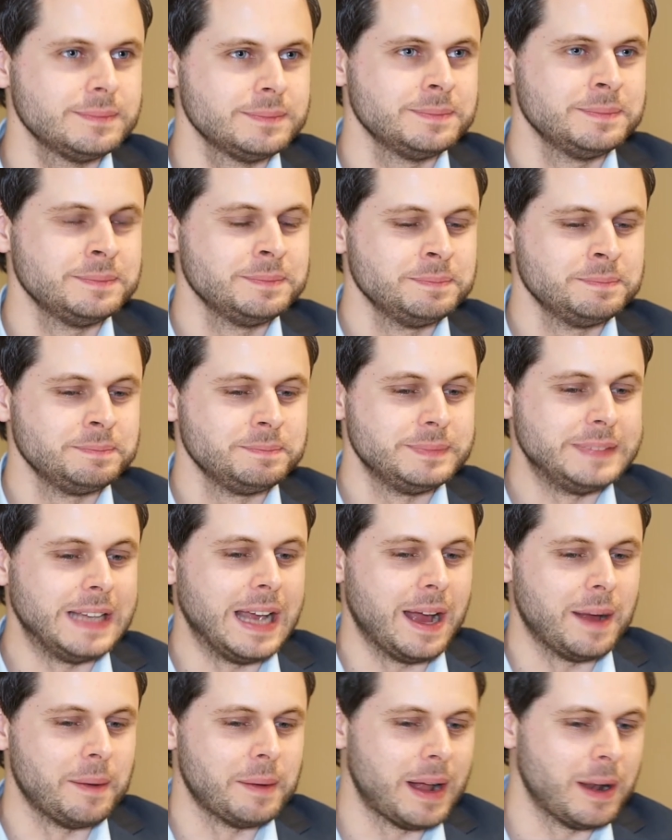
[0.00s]
du?
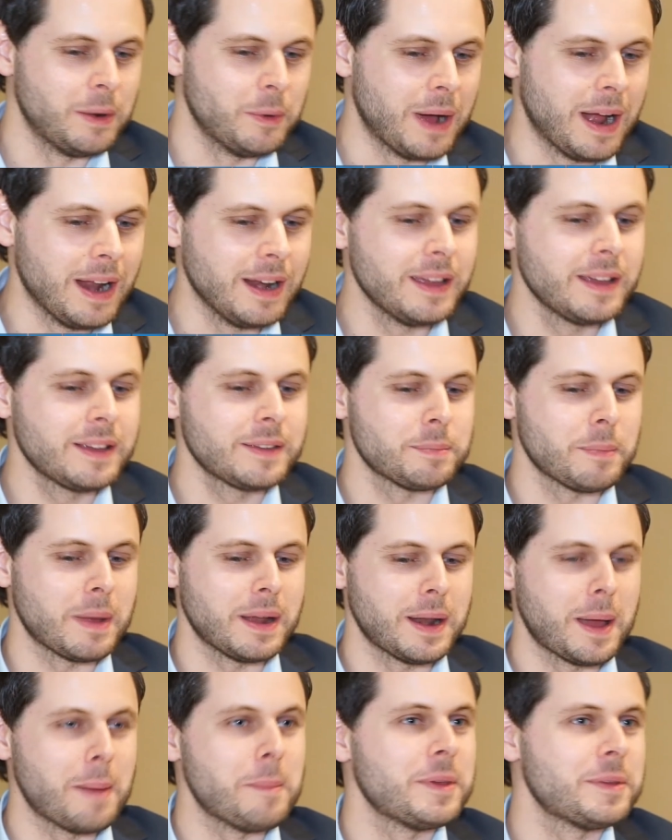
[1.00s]
Ja, hallo Alex,
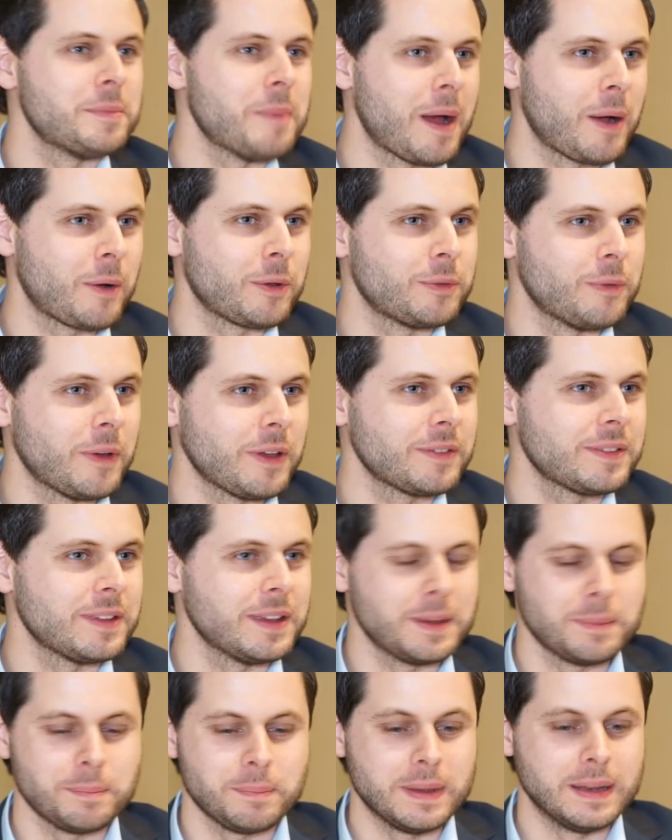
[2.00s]
mein Name ist Markus Vost.
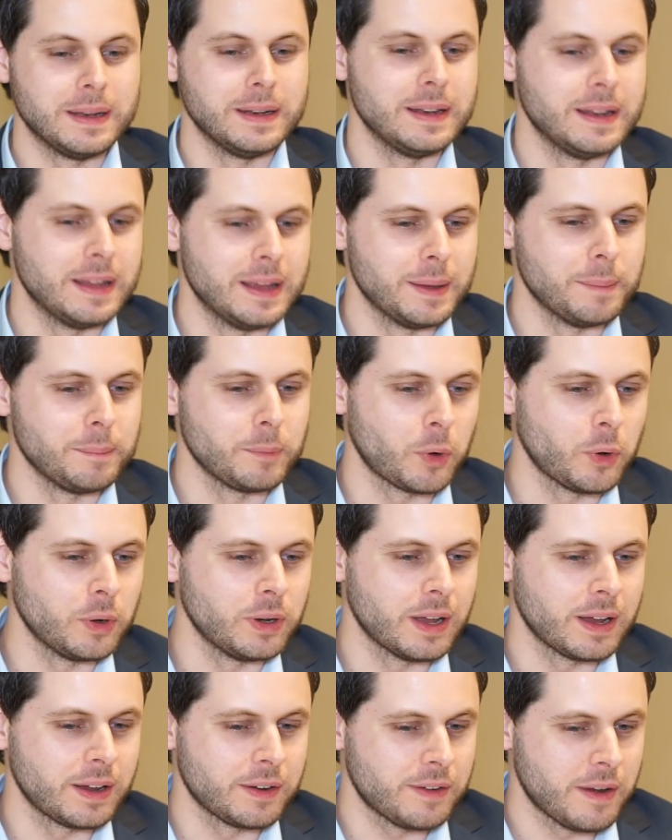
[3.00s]
Ich bin ähm,
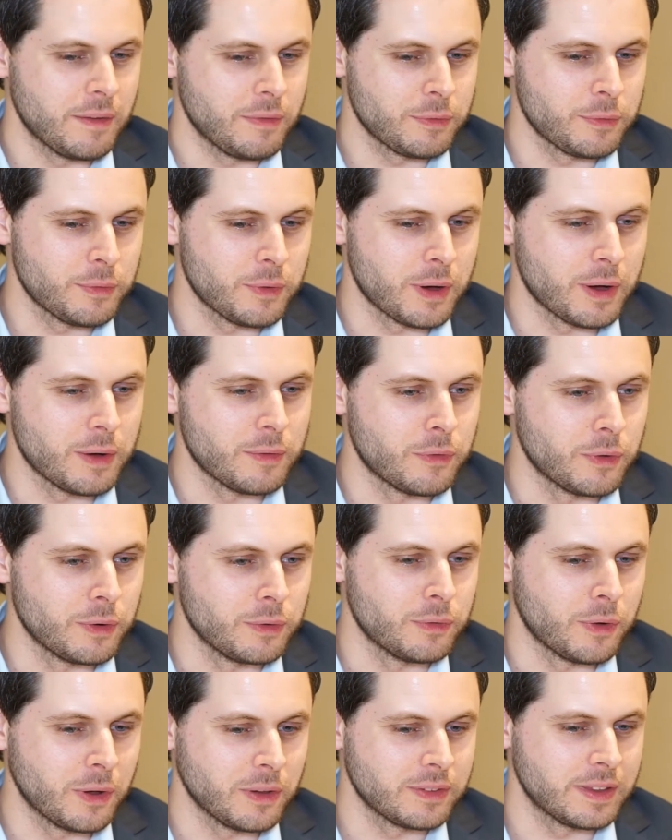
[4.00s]
Gründer, Geschäftsführer
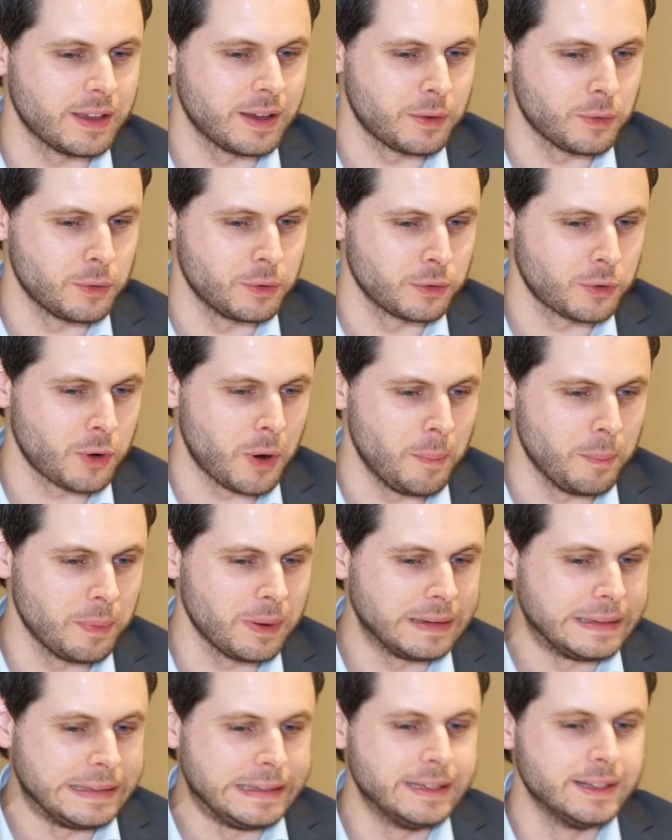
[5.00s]
von Vostek und
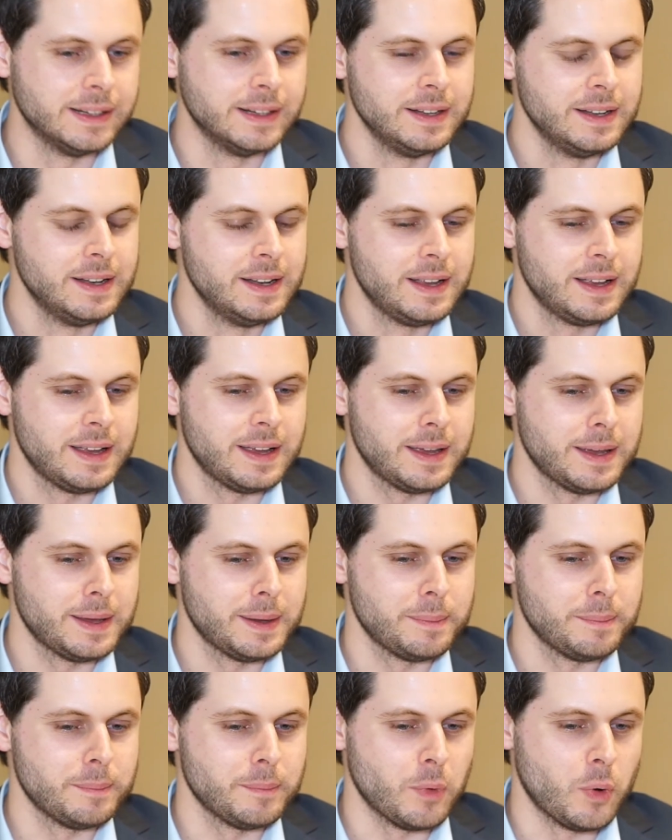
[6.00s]
Company.
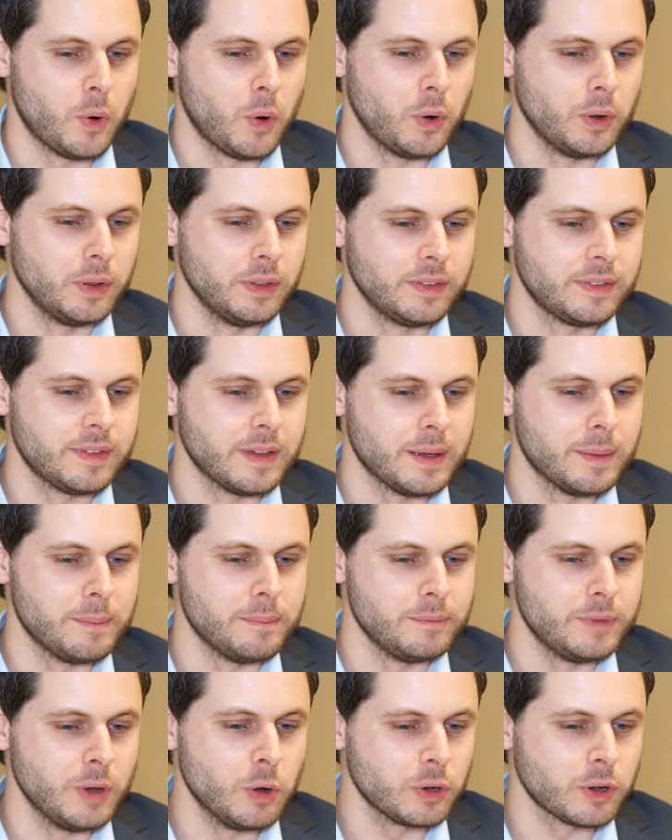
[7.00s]
Ähm, und
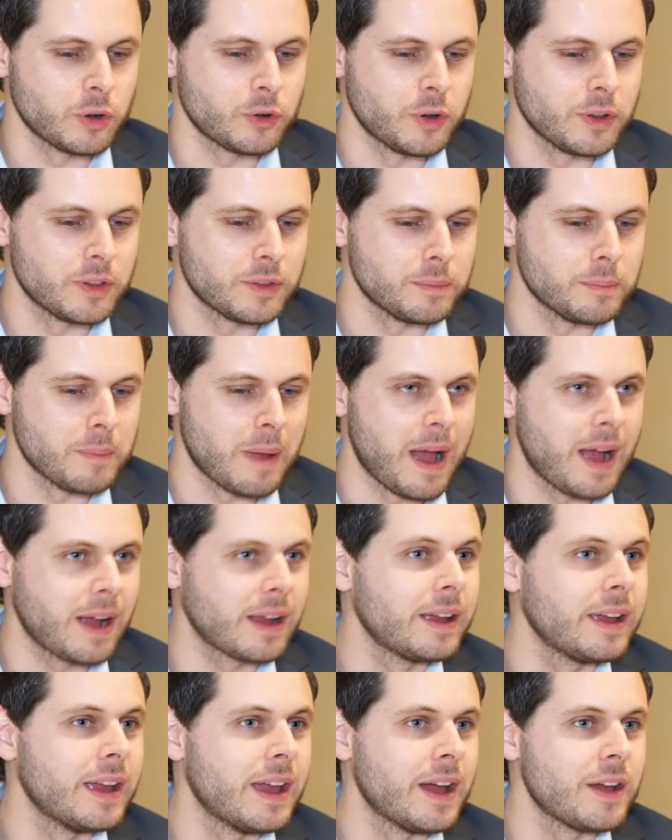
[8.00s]
ähm, wir unterstützen
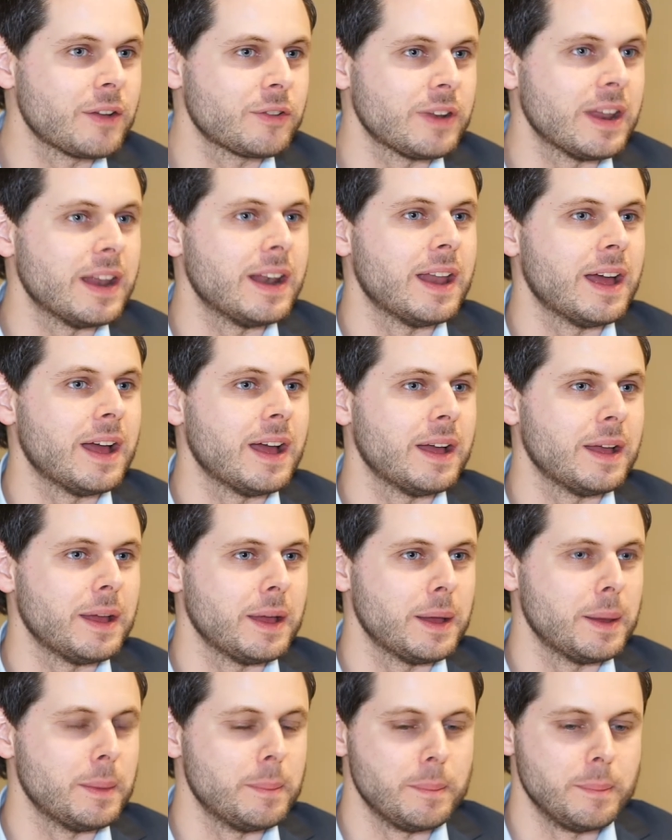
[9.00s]
Markenhersteller
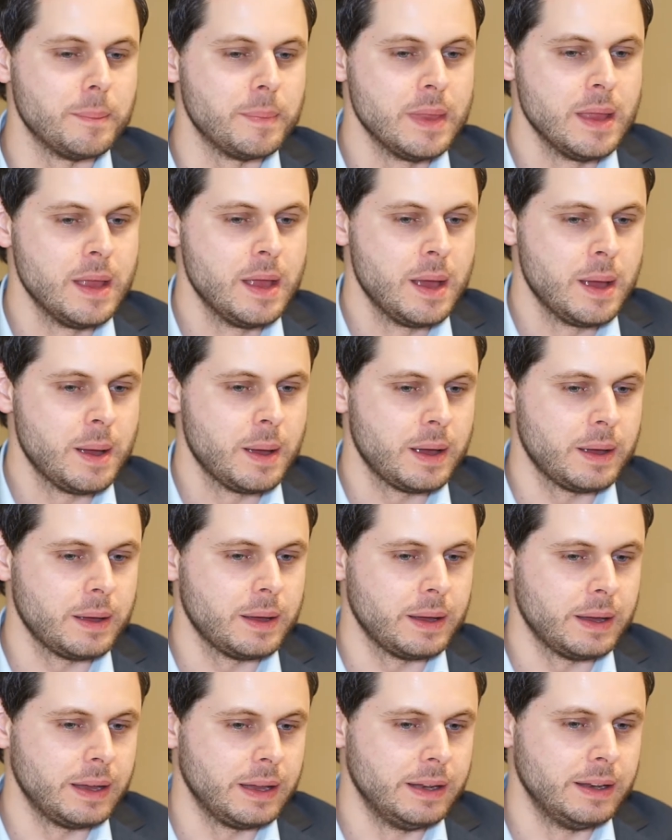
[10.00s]
ähm, äh,
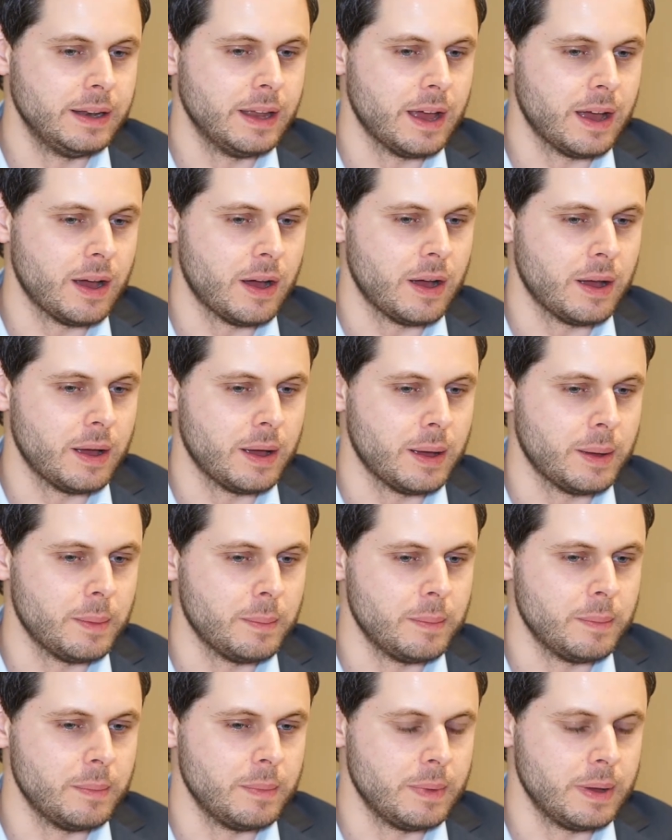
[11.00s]
in der
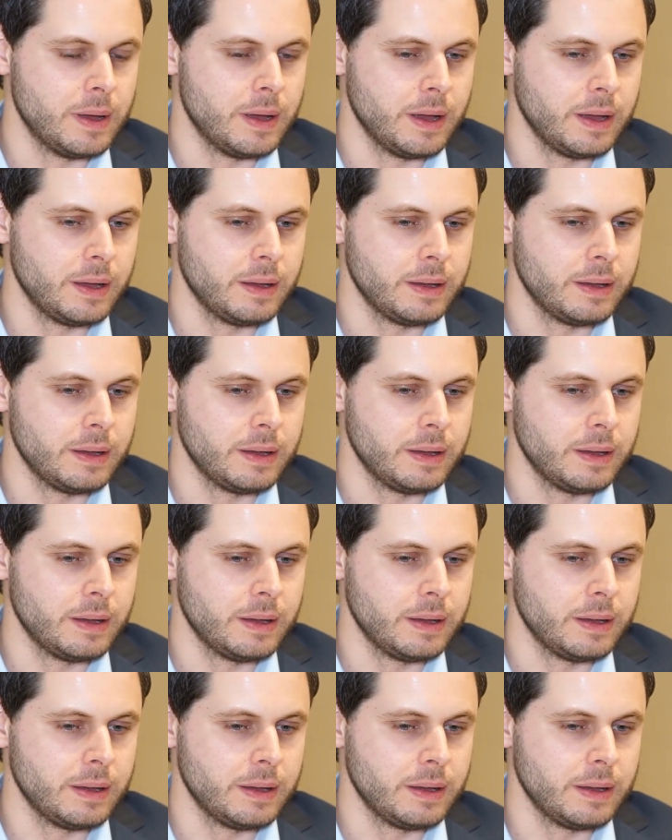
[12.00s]
ähm,